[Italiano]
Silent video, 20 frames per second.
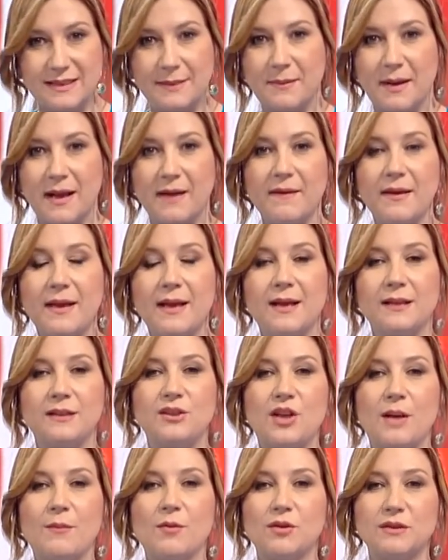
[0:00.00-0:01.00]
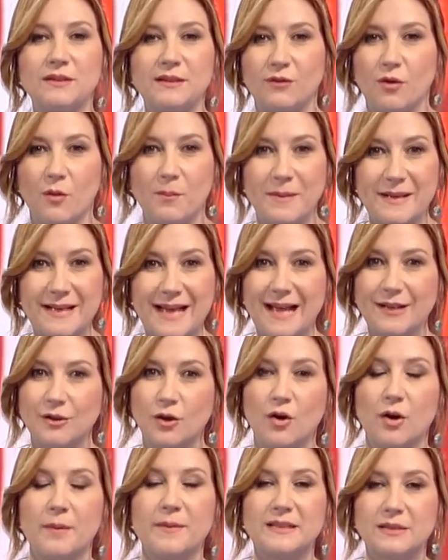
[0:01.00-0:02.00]
sembra, diciamo così,
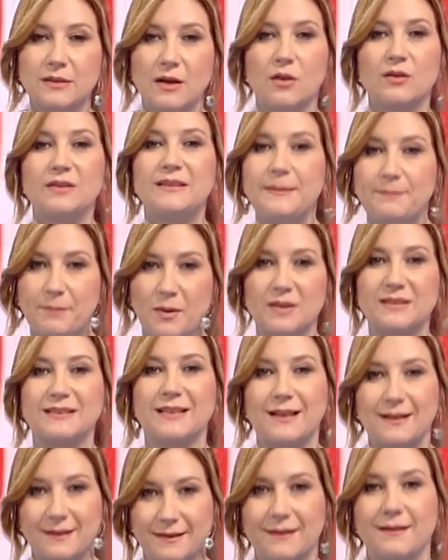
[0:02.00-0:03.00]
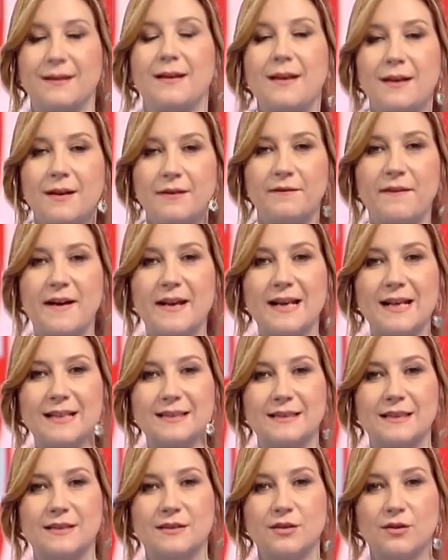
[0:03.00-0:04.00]
complicato che una persona così possa fare
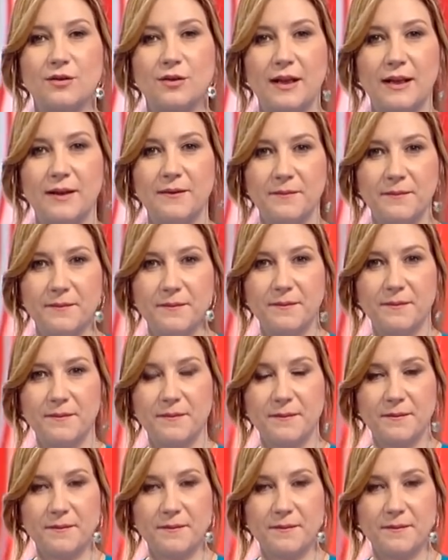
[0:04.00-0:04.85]
l'assessore?